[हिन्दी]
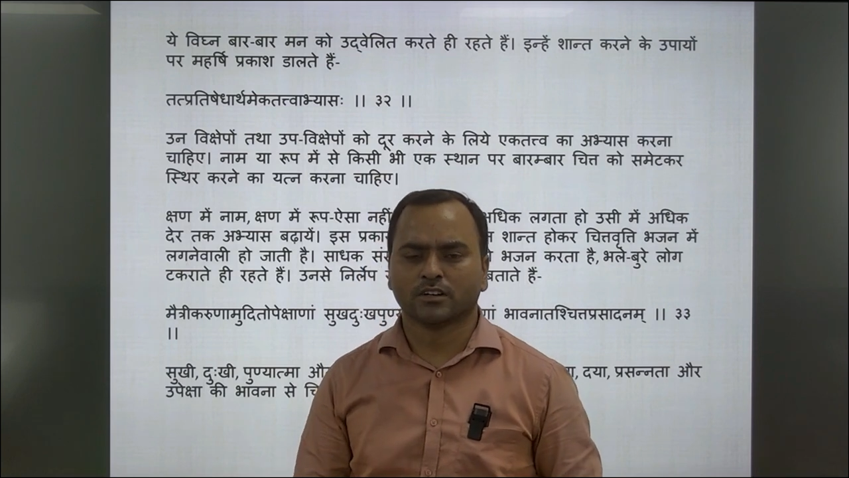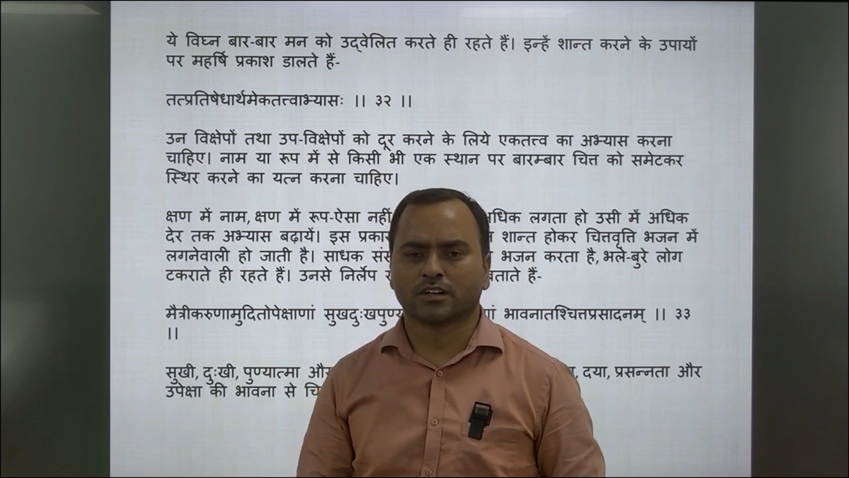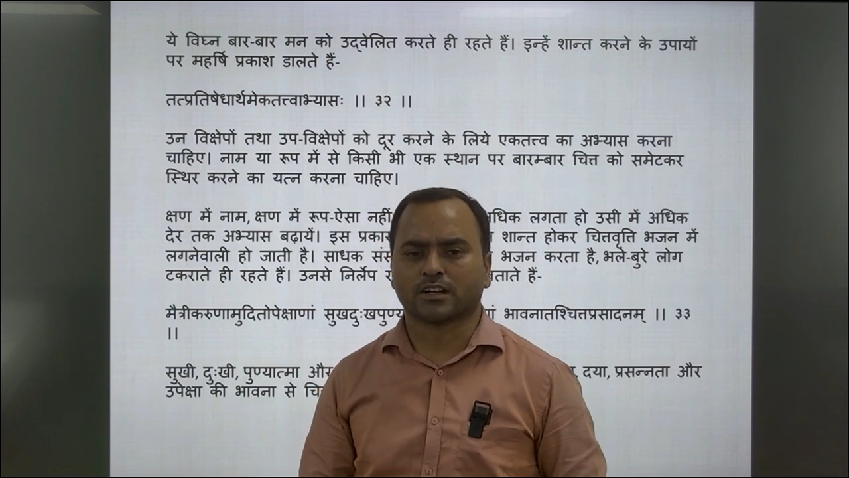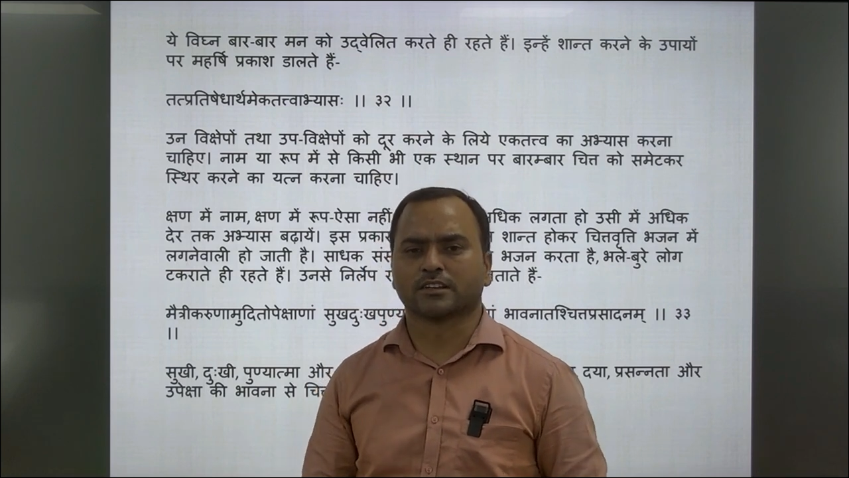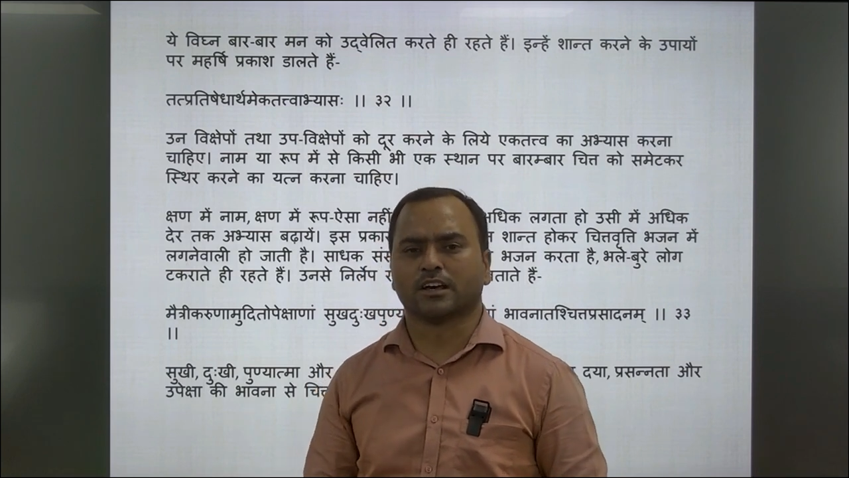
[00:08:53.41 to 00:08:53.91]

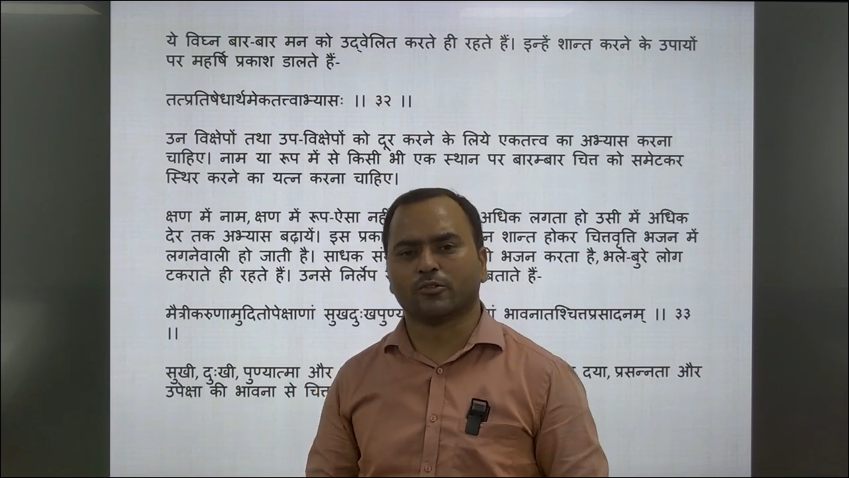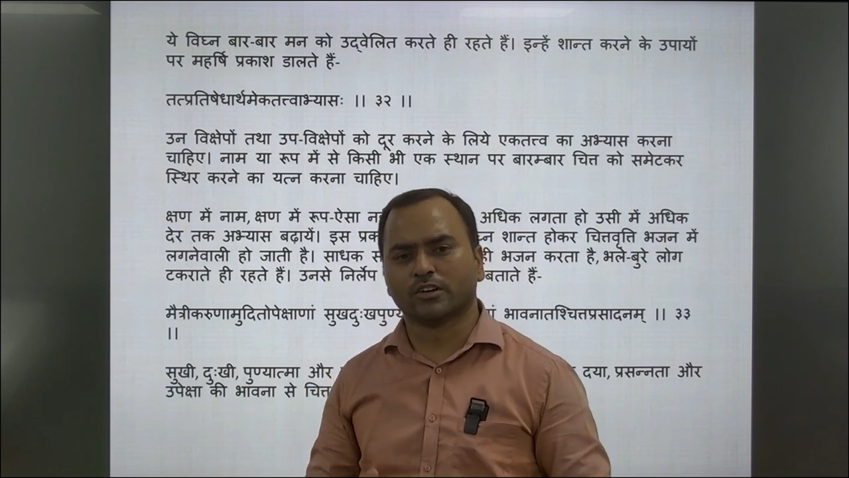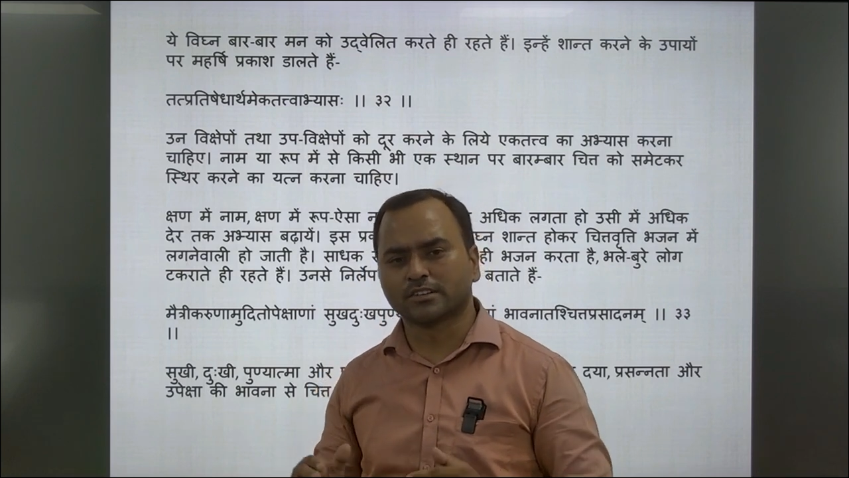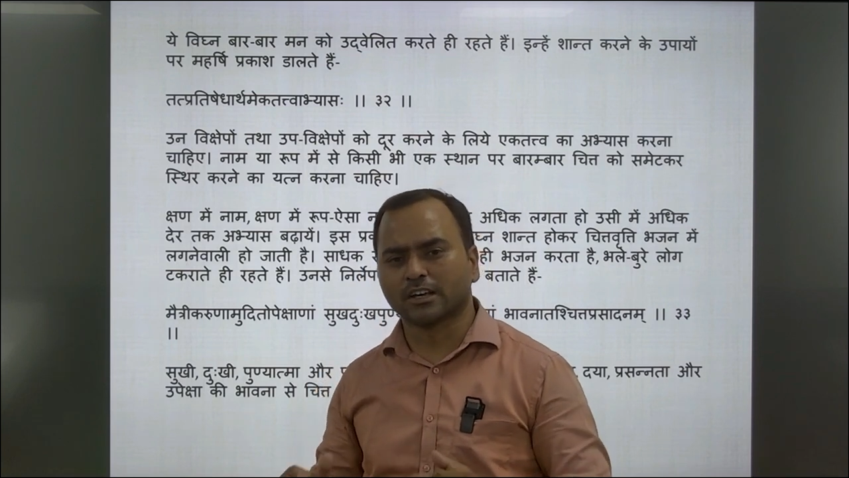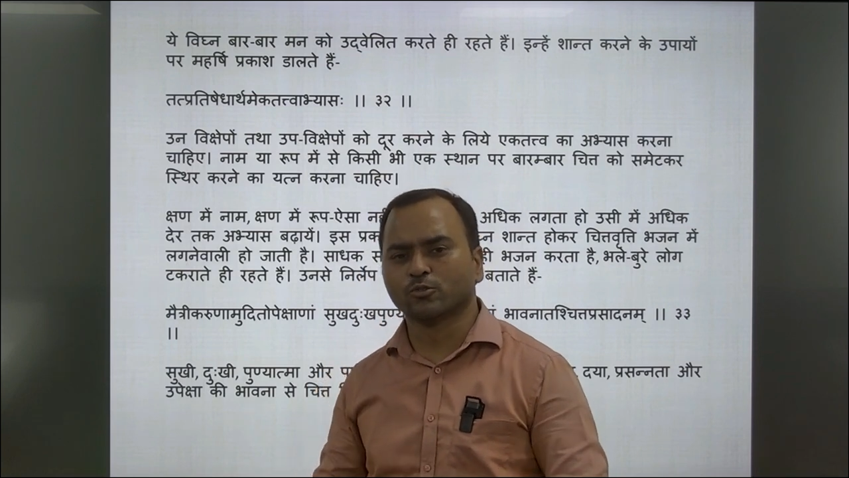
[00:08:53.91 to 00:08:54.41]
करना है
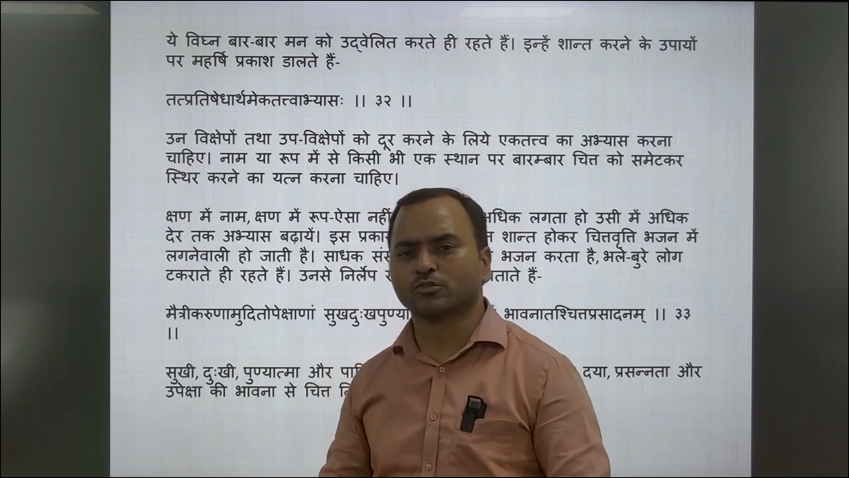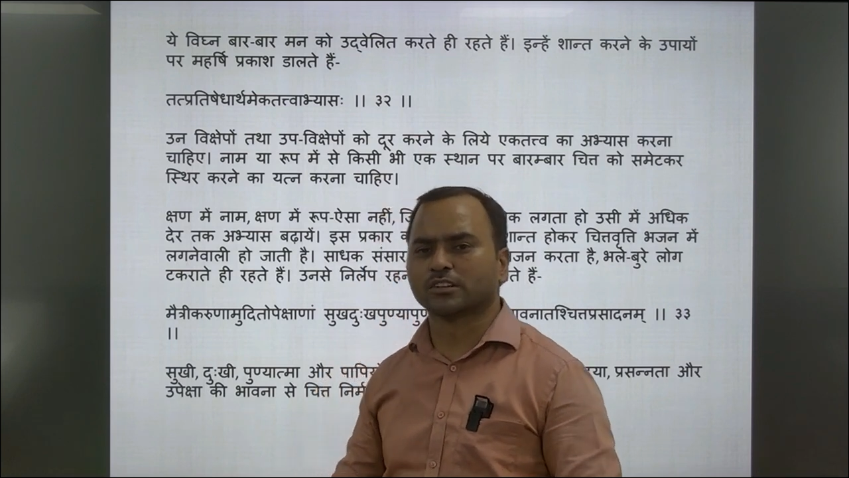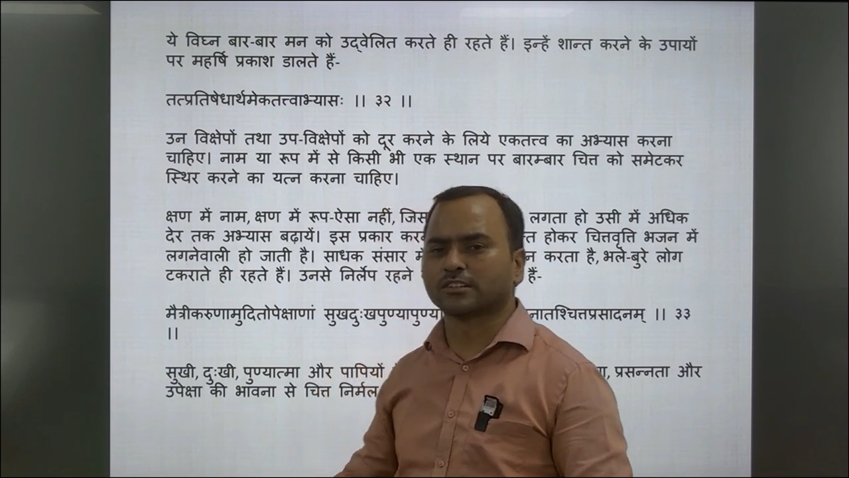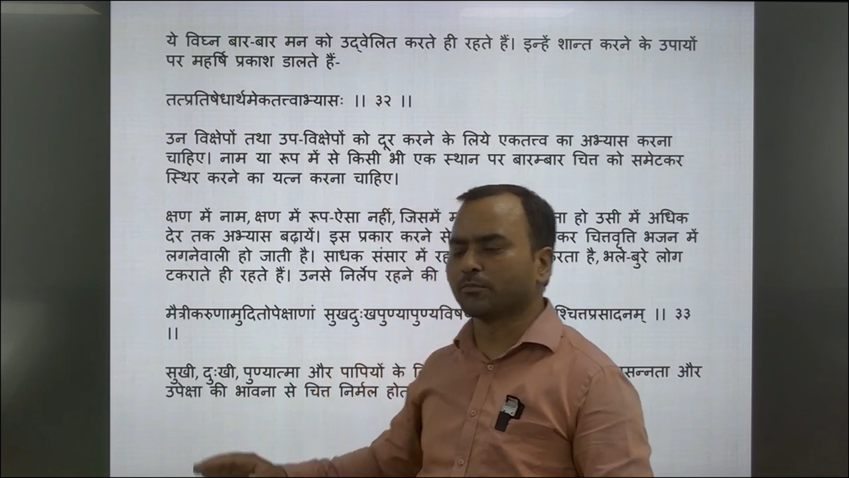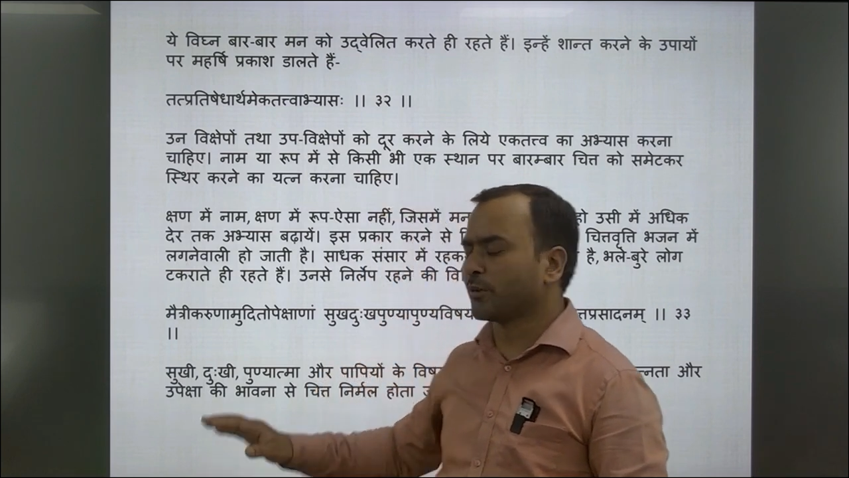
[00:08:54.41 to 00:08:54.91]
वैसा ही उनके साथ